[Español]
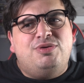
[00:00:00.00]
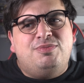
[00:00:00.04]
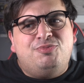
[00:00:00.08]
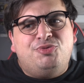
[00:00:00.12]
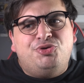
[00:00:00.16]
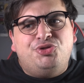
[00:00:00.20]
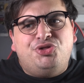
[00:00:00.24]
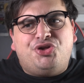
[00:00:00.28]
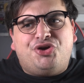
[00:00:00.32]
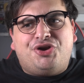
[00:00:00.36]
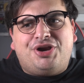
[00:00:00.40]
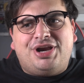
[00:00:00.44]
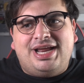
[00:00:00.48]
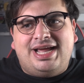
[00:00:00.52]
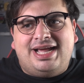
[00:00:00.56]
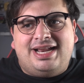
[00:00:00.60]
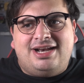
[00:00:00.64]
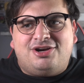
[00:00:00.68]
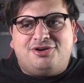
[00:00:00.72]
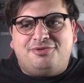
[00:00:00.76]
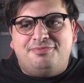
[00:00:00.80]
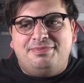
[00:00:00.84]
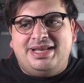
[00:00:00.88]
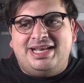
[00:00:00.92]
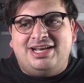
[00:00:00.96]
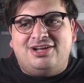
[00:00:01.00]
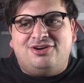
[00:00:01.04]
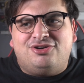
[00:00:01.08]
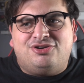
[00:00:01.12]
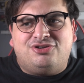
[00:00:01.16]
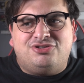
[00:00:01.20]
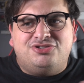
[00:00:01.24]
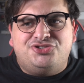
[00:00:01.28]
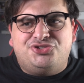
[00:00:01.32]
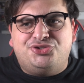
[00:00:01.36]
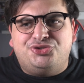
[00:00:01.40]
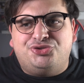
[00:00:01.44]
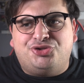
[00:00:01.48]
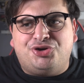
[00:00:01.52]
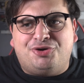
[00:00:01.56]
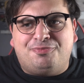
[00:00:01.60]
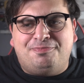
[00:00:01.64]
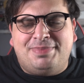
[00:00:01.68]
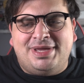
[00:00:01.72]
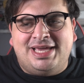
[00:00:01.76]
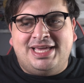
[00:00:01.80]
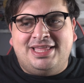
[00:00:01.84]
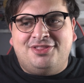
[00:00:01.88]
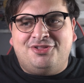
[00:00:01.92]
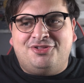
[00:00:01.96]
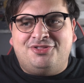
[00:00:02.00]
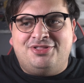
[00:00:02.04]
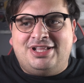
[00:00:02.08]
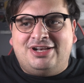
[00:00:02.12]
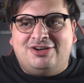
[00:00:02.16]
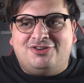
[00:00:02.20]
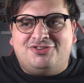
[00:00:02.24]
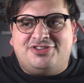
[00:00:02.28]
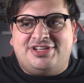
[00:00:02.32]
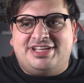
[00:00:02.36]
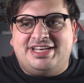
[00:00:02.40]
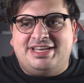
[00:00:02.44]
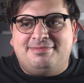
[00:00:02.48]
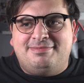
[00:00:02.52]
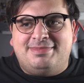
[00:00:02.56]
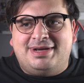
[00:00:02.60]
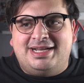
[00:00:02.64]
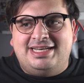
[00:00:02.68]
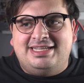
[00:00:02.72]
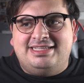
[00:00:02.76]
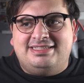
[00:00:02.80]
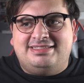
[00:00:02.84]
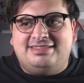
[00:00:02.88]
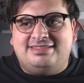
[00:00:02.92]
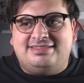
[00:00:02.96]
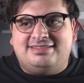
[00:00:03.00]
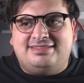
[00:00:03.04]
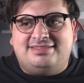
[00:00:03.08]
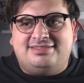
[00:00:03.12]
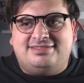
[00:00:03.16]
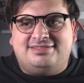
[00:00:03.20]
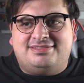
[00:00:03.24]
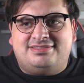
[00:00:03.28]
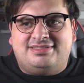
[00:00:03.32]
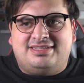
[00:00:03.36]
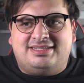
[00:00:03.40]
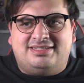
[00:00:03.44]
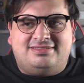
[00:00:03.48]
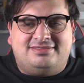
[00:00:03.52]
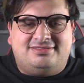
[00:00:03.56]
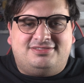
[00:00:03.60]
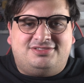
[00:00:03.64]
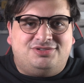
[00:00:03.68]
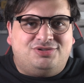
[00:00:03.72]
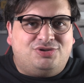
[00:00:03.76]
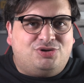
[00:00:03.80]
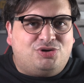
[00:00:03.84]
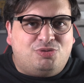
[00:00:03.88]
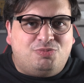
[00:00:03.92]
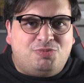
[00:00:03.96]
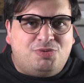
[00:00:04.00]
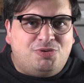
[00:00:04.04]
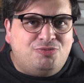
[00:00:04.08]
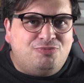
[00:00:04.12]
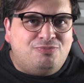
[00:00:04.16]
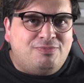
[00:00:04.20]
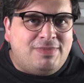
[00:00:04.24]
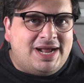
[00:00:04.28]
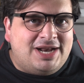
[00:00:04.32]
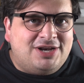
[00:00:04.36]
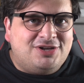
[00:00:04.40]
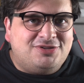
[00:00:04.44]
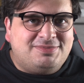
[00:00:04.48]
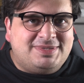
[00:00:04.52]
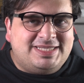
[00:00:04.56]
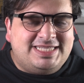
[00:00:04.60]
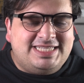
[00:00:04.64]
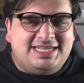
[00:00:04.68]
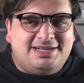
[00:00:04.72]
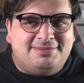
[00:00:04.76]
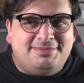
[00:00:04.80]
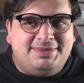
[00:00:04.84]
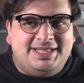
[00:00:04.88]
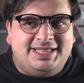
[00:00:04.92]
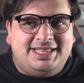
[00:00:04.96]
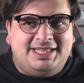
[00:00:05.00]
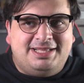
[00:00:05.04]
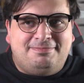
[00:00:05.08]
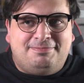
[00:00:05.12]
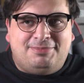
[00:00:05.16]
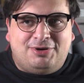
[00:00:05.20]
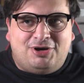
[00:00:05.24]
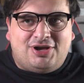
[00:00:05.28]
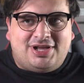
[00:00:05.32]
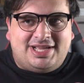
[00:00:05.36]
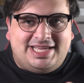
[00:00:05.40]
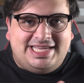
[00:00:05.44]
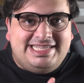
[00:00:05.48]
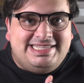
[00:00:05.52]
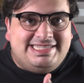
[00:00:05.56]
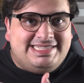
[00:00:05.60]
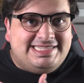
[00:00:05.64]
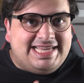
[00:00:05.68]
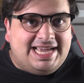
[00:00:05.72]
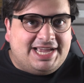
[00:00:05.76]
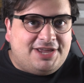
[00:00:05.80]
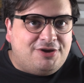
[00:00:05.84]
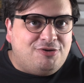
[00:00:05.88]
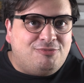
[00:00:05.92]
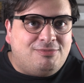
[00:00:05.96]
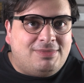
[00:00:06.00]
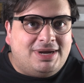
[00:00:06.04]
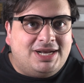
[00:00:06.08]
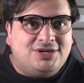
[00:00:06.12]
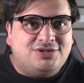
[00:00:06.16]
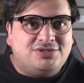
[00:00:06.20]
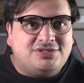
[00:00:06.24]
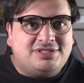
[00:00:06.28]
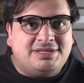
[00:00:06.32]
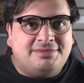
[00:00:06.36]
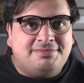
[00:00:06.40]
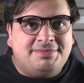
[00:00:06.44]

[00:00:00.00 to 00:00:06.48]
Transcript: el mundo real combinado con Zootopia, donde los animales están, son como humanos básicamente, pero aquí sí hay humanos